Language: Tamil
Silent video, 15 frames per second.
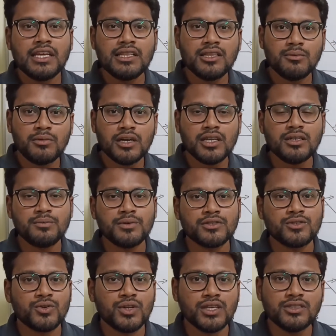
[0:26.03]
இந்த மாடலை
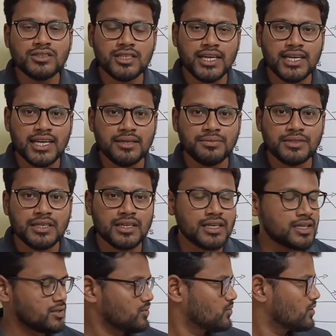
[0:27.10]
பொறுத்தவரையும் த்ரீ டைப்ஸ்
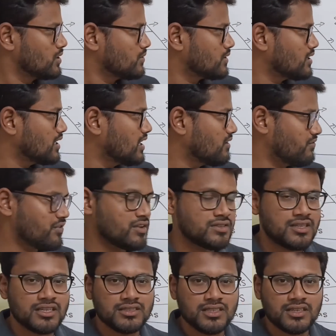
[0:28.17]
இருக்குது ஒன்று வந்து
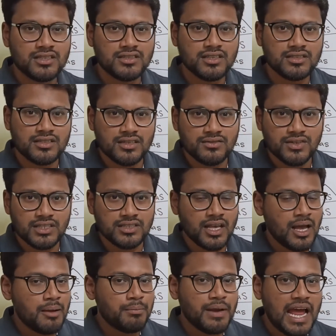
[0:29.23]
இன்ஃப்ராஸ்ட்ரக்சர் அசிய சர்வீஸ்
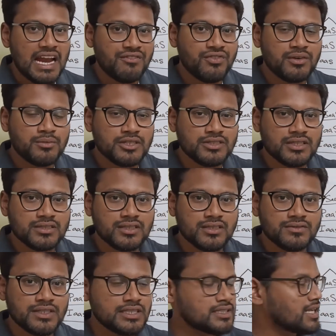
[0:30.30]
பிளாட்ஃபார்ம் அஸ்
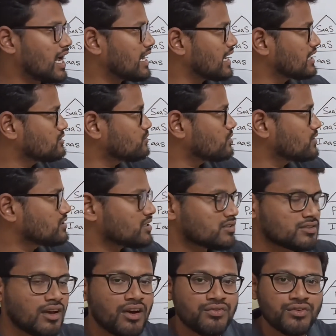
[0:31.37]
சர்வீஸ் அண்ட் நெக்ஸ்ட் ஒன் இஸ்
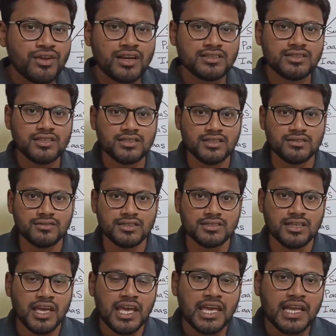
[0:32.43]
ஏ சாஃப்ட்வேர் அஸ்
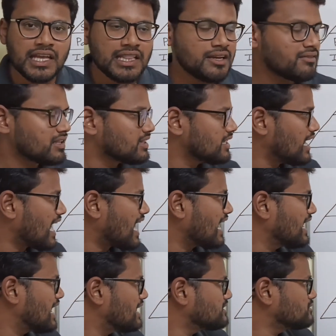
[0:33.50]
சர்வீஸ் இதை வந்து
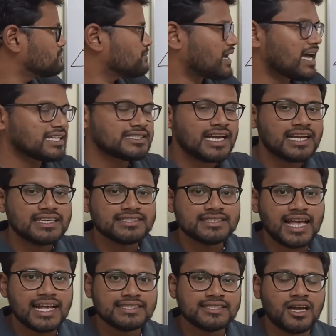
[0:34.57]
ஐஆஸ் பேஸ் அண்ட்
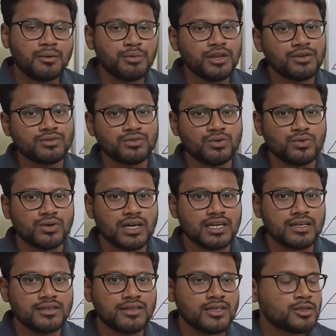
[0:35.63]
சாஸ் அப்படின்னு
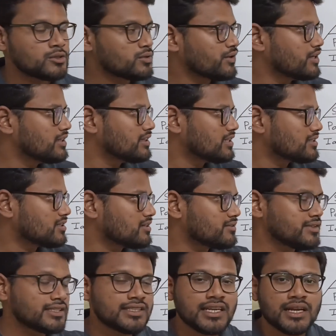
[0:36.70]
சொல்லுவாங்க ஸோ இந்த
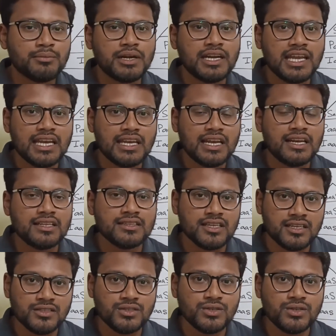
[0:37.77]
சர்வீஸை நம்ம டீட்டெயிலாக
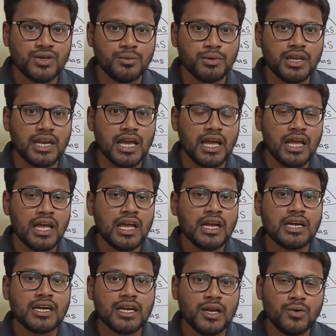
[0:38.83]
தெரிஞ்சுக்கணும் அப்படின்னா
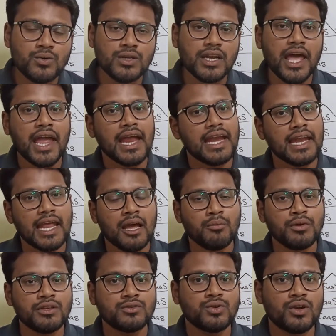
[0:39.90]
கிளவுடுனா என்ன
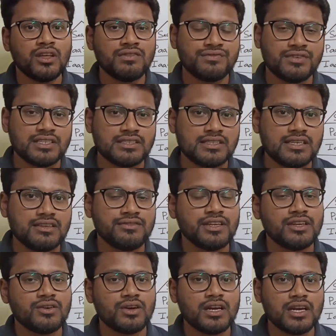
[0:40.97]
அப்படின்னு சொல்லி ஃபஸ்ட்டு
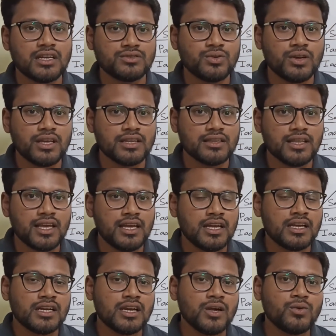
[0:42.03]
வீடியோவில் நான் சொல்லியிருந்தேன்
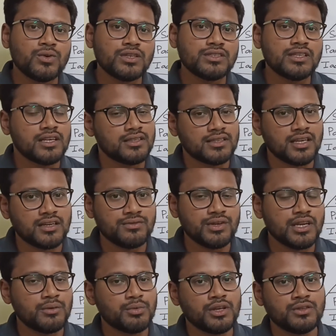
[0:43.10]
க்ளவுட் இஸ் எ
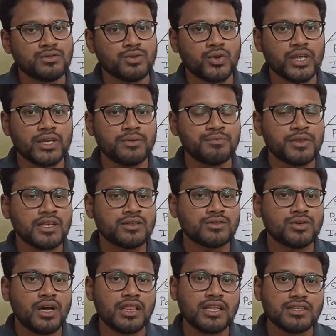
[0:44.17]
சர்வர் அப்படின்னு சொல்லி
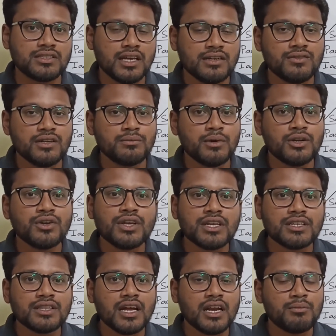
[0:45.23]
ஸோ அந்த சர்வர் மட்டும்
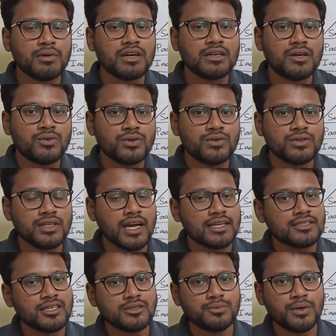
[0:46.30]
இருந்தால் நம்ம கிளவுடை வந்து
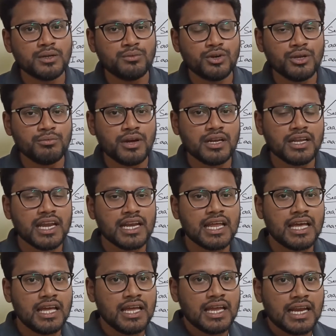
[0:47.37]
அக்சஸ் பண்ண முடியுமான்னு
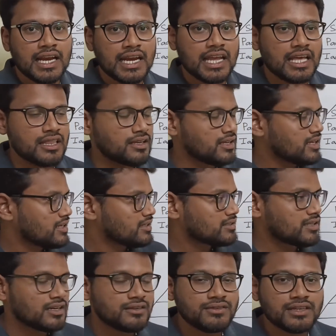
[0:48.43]
கேட்டால் கிடையாது
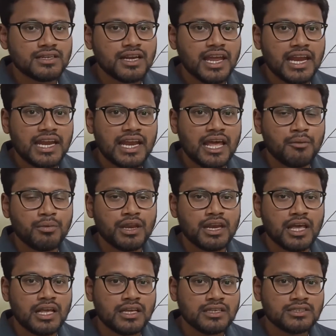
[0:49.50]
சர்வர்னா என்ன
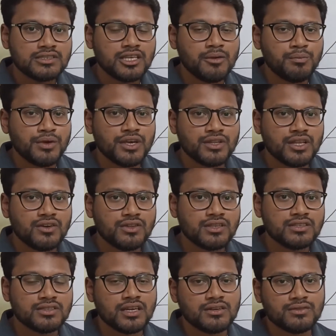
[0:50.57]
அப்படின்னா சிபியு தான்
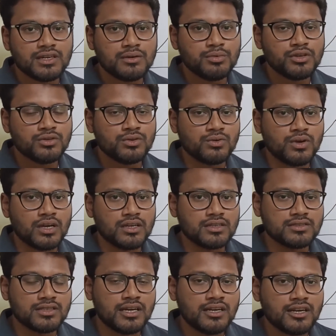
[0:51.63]
வந்து சர்வர் அப்படின்னு சொல்லுவாங்க
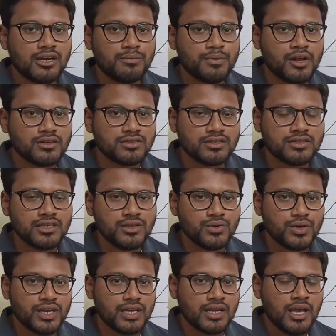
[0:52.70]
சென்ட்ரல் ப்ராசஸிங்
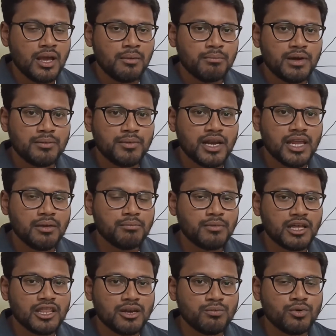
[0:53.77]
யூனிட் மெமரி
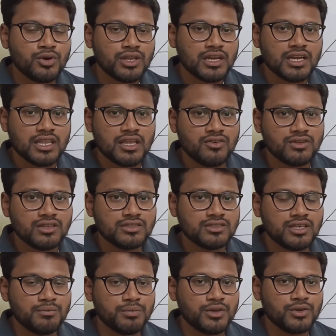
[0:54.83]
மதர் போர்டு இருக்க தான் வந்து
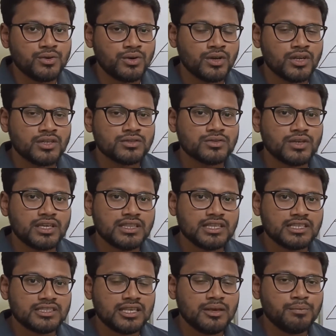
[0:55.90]
சிபியு ஸோ
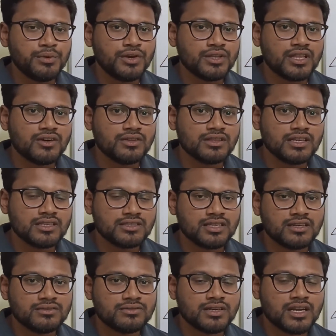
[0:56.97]
இந்த சிபியு தான் வந்து
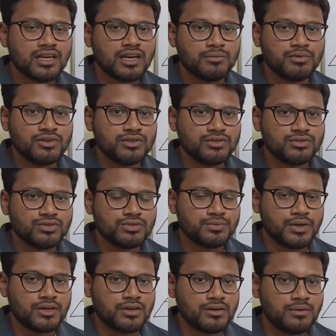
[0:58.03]
சர்வராக நம்ம வந்து
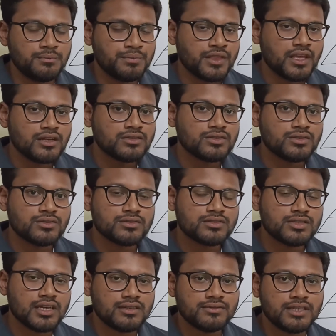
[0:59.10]
சூஸ் பண்ணுறோம் ஸோ
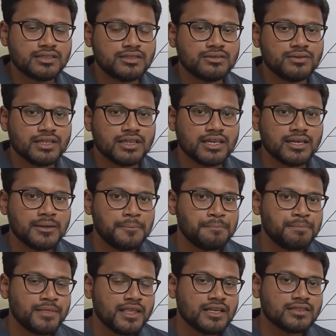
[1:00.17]
சர்வர்ஸ் வந்து
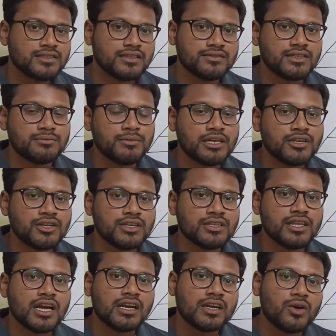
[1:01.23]
சர்வர் மட்டும்
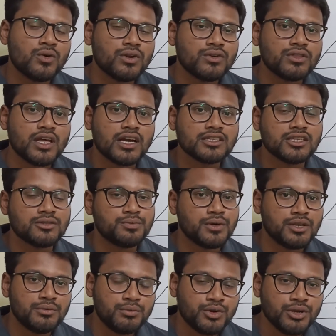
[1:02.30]
இருந்தால் க்ளவுடை வந்து அக்சஸ்
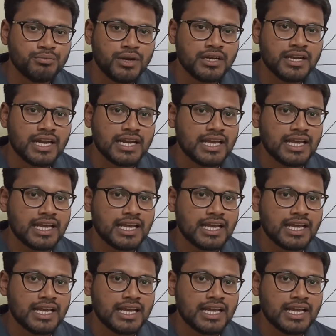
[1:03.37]
பண்ண முடியுமான்னு